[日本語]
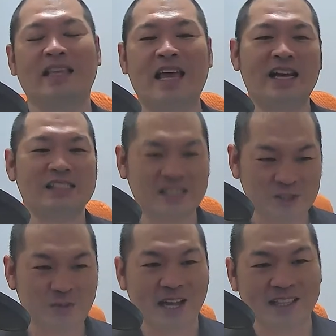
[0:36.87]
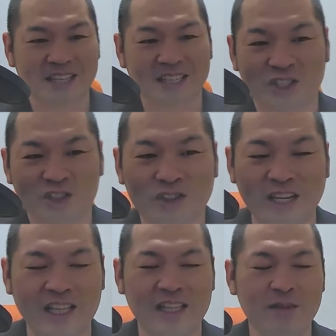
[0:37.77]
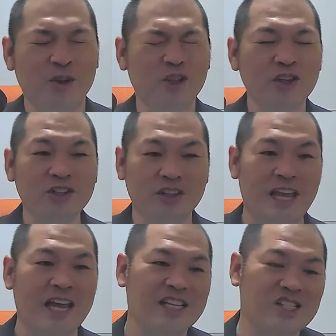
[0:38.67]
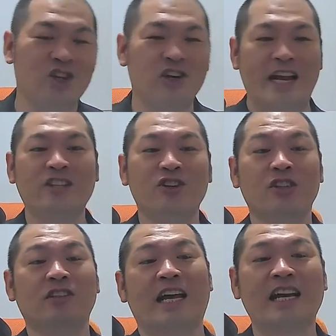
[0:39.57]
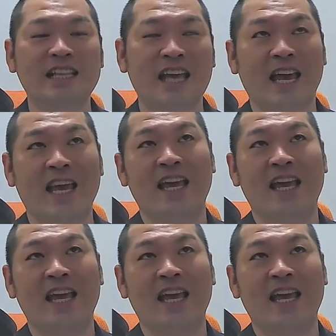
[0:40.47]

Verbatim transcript: 提案させてもらったっていうとこなんで、もうどんどんね、そのやりとりの中で